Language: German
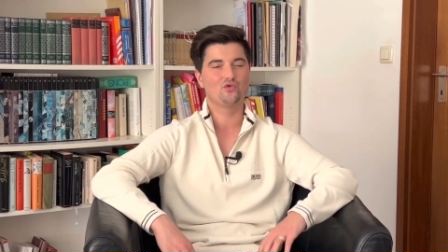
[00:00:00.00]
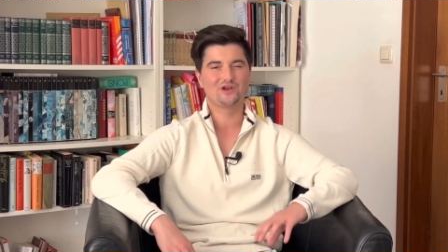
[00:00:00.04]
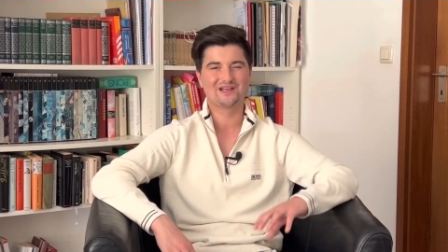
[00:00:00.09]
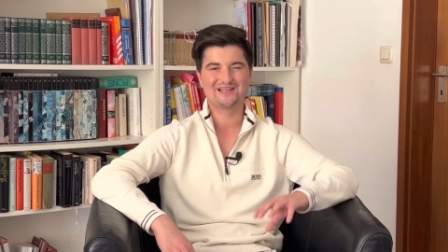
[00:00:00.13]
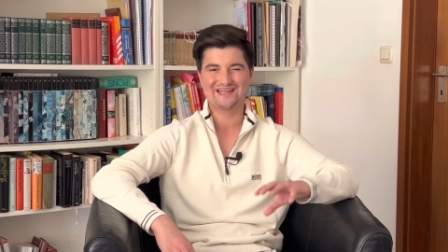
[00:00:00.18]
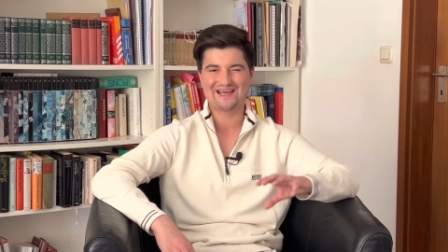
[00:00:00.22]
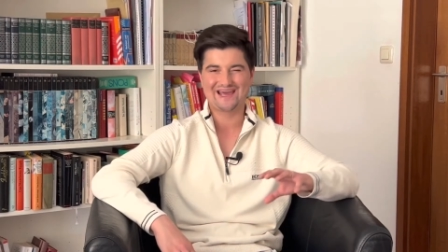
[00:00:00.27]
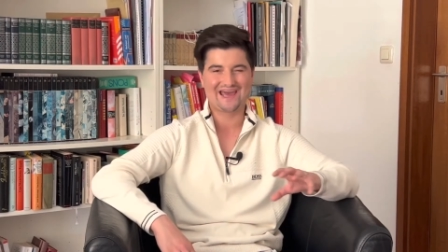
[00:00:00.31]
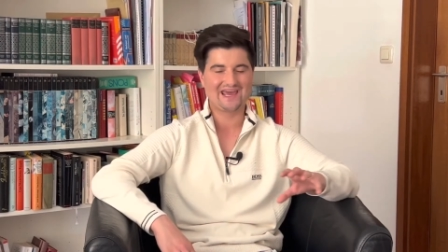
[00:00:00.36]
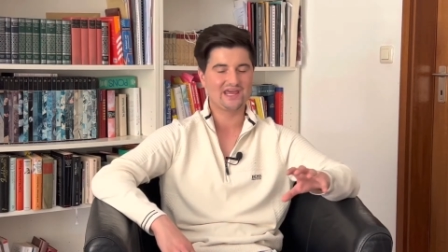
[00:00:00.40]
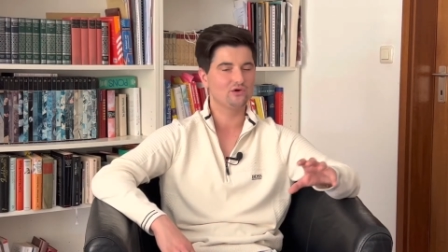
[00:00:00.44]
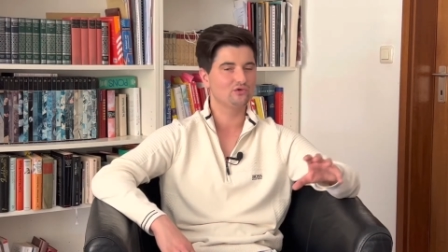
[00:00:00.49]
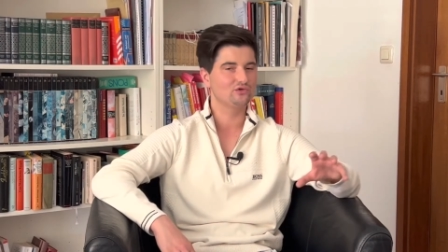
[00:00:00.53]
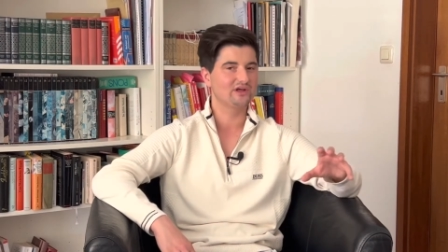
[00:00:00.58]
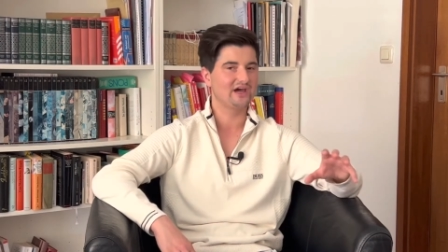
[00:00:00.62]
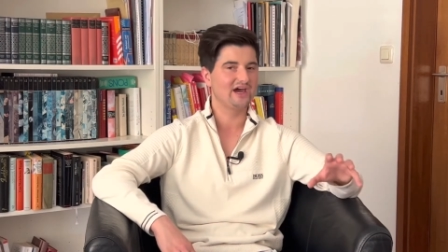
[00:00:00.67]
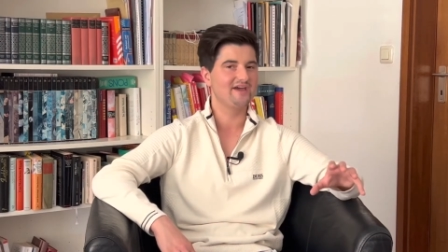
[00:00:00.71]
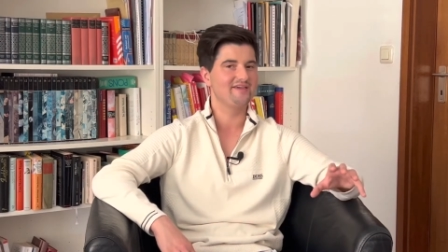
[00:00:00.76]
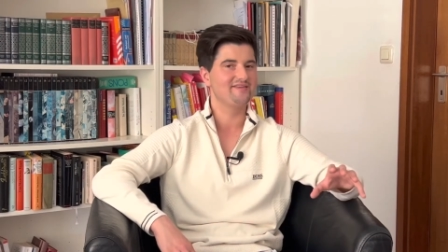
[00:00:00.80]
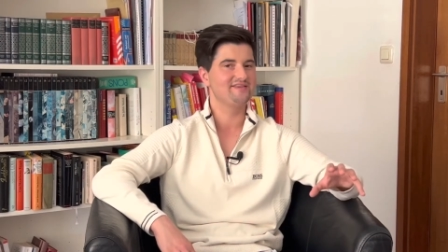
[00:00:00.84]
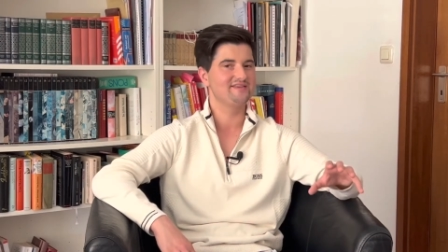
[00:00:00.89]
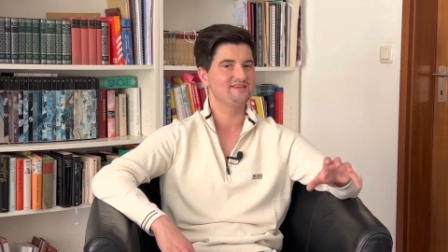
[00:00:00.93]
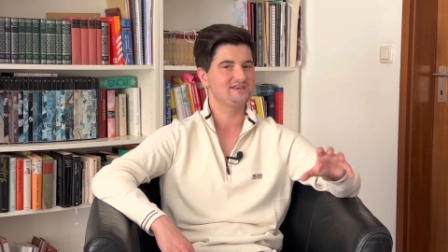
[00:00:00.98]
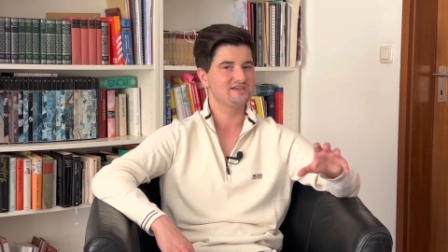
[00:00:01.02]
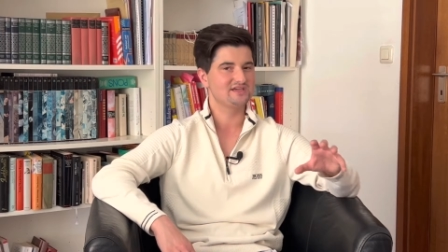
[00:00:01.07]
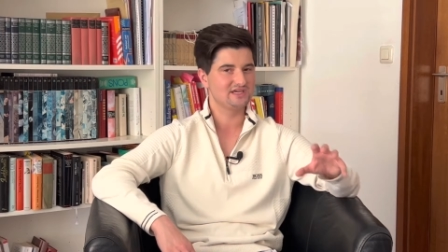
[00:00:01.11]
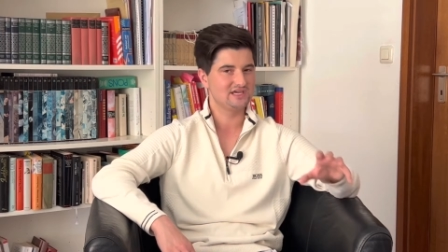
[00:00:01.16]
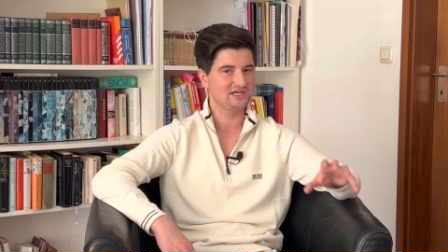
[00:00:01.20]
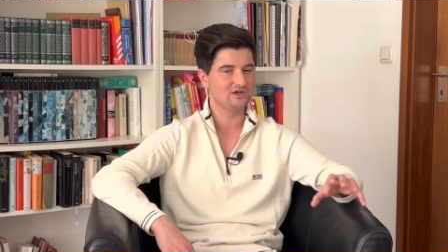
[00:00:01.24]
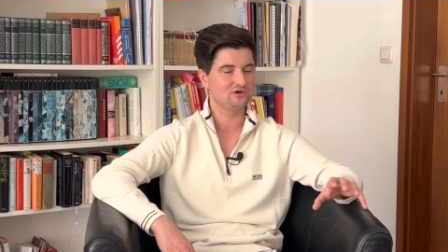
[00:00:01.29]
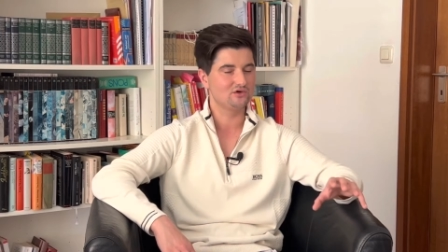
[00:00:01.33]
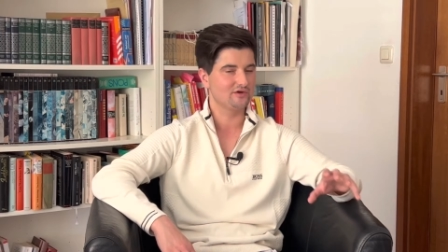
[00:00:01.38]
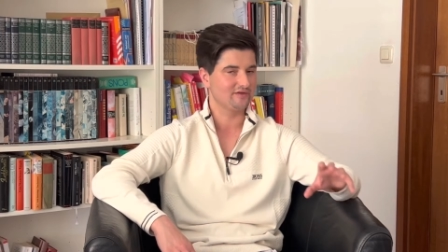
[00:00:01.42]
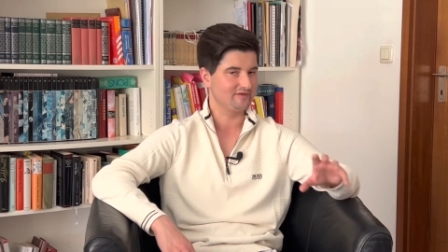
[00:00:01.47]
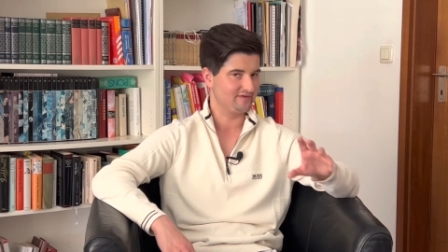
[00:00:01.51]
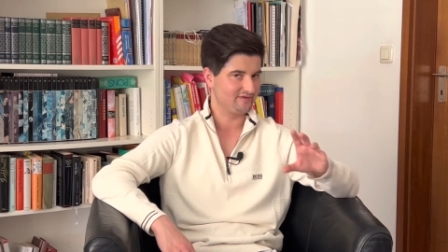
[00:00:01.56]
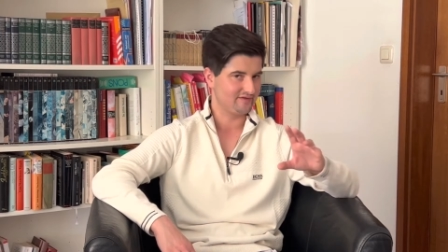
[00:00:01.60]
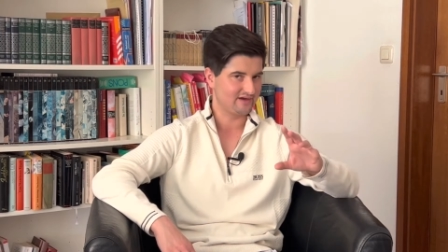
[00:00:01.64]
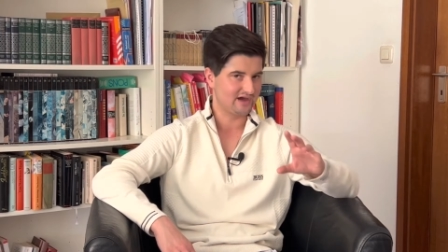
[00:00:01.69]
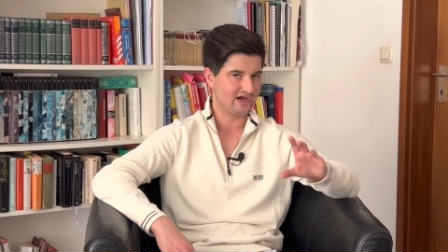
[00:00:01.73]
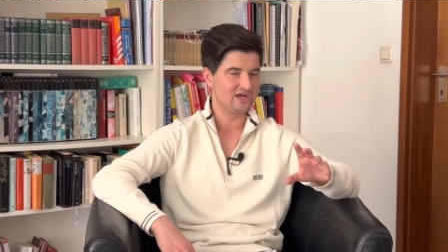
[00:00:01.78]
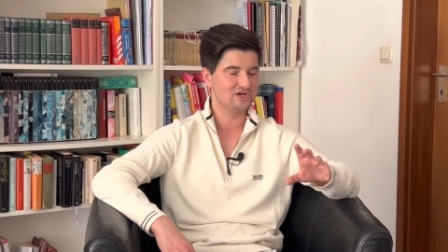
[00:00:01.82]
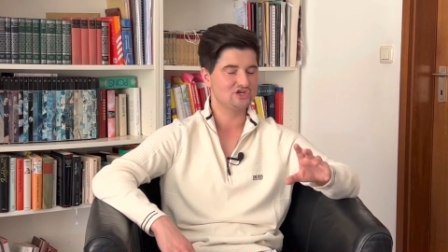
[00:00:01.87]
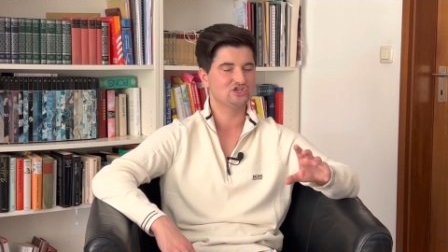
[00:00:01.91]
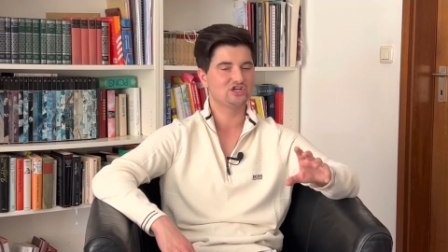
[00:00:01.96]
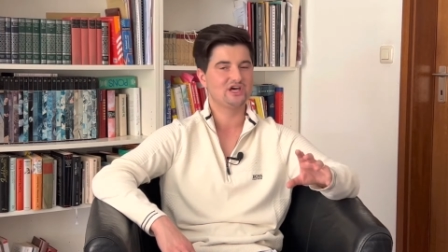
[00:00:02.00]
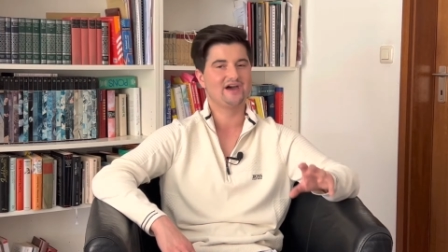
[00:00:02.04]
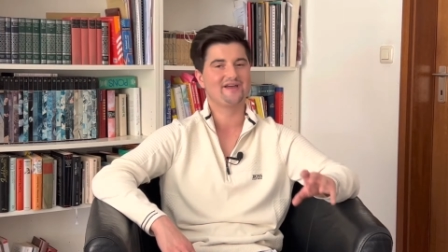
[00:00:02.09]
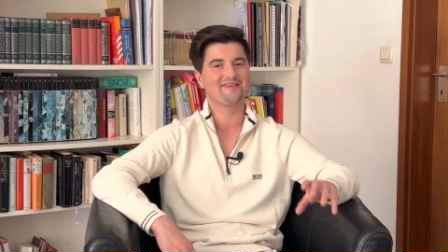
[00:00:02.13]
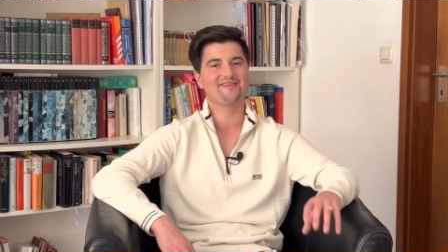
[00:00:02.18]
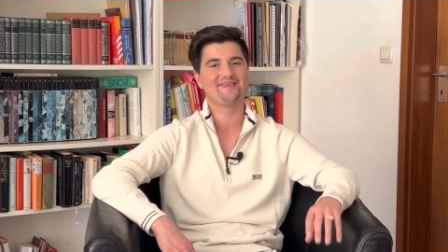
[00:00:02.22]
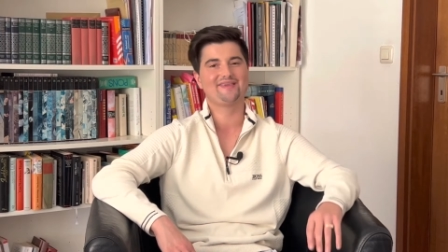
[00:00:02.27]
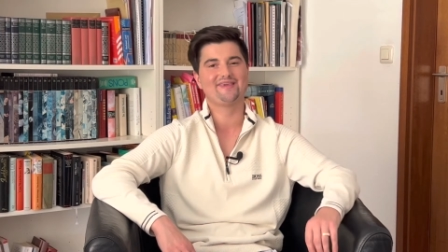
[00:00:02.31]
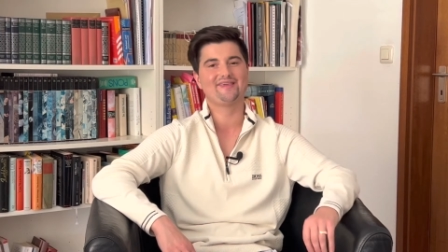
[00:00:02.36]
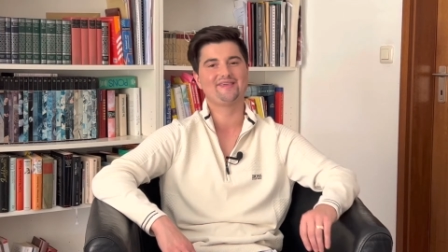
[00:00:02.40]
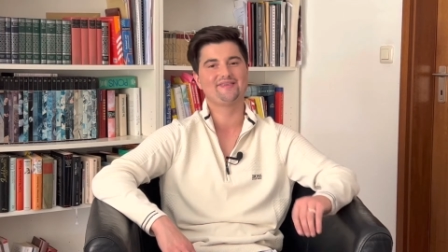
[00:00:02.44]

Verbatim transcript: wog 33 Kilo, das ist kein Scherz,